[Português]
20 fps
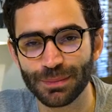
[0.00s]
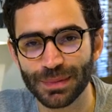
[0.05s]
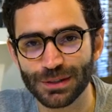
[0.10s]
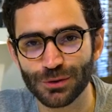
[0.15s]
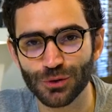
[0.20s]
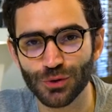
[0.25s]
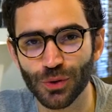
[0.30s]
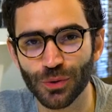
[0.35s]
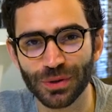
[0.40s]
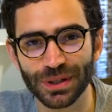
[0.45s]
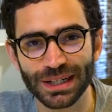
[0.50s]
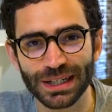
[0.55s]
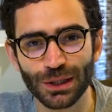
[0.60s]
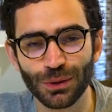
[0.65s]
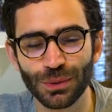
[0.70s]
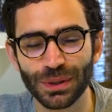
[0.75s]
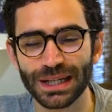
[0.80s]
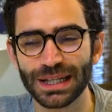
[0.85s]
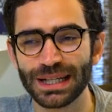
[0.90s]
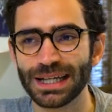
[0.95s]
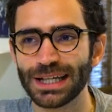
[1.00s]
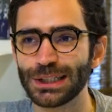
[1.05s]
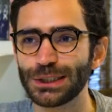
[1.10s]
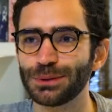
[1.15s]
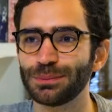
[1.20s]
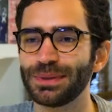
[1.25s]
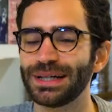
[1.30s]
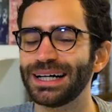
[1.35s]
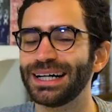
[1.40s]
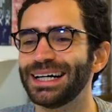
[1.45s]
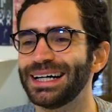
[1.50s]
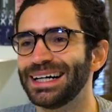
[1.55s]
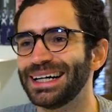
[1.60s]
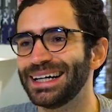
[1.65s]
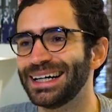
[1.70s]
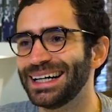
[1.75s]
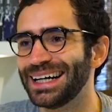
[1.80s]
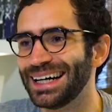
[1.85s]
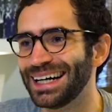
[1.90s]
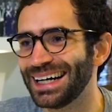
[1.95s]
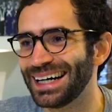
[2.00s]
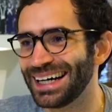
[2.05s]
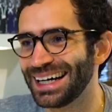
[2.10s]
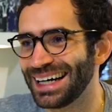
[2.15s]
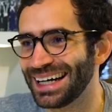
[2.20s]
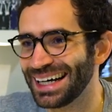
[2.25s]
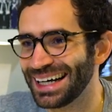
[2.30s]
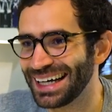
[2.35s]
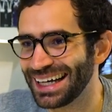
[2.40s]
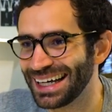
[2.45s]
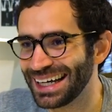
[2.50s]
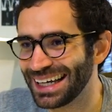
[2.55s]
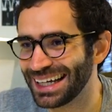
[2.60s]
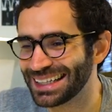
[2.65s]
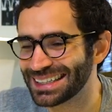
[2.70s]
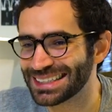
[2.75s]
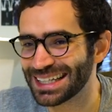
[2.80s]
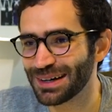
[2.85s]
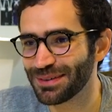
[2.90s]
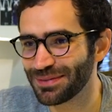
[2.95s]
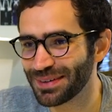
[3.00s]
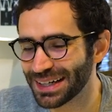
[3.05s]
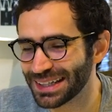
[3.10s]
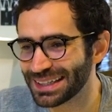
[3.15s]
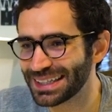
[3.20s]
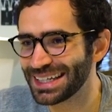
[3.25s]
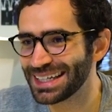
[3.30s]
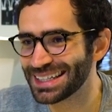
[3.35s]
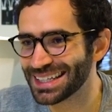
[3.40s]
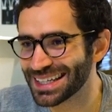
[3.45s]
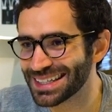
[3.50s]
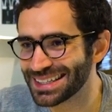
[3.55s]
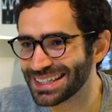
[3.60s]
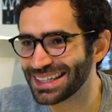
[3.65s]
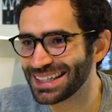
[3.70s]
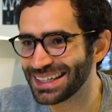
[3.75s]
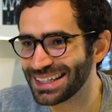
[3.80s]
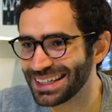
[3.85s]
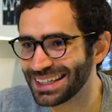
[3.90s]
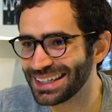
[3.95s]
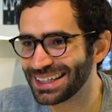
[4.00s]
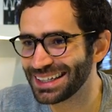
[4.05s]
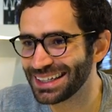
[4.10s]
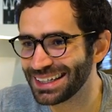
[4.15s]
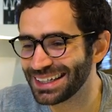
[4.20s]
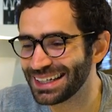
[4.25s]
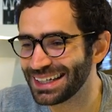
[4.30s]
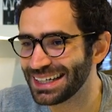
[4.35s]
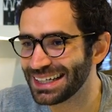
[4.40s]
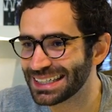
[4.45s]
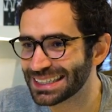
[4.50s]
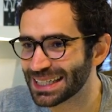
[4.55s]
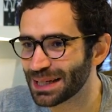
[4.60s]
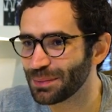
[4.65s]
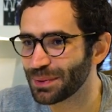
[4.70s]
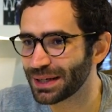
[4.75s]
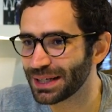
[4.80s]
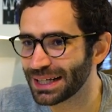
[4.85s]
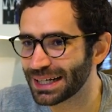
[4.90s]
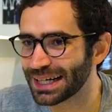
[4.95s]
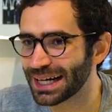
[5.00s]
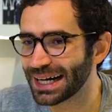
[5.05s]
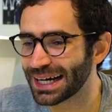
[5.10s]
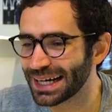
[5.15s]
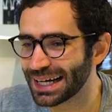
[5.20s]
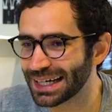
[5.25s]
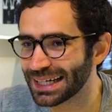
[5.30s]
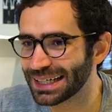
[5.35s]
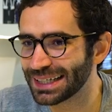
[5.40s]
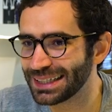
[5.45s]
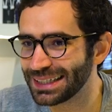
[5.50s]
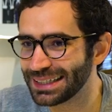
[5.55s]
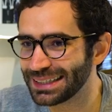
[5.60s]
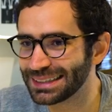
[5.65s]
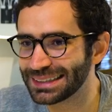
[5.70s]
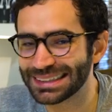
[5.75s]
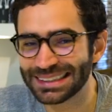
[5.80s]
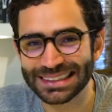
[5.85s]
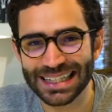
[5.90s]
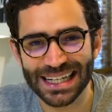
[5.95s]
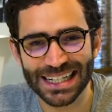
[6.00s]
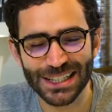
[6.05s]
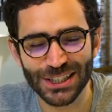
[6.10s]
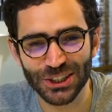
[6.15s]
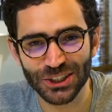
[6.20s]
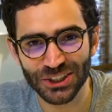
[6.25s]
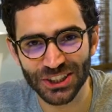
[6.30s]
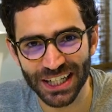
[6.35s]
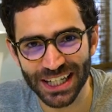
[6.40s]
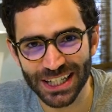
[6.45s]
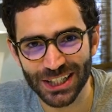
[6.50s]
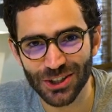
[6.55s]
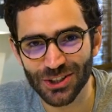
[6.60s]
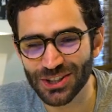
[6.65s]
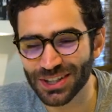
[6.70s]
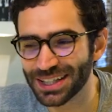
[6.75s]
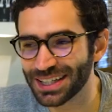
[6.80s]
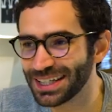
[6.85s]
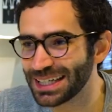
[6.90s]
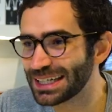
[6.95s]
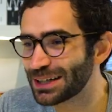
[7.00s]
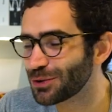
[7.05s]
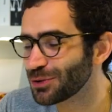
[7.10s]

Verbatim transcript: mas o João Grilo, ele é de uma a, é, safadeza, assim, e, e sabe aquele cara inteligente que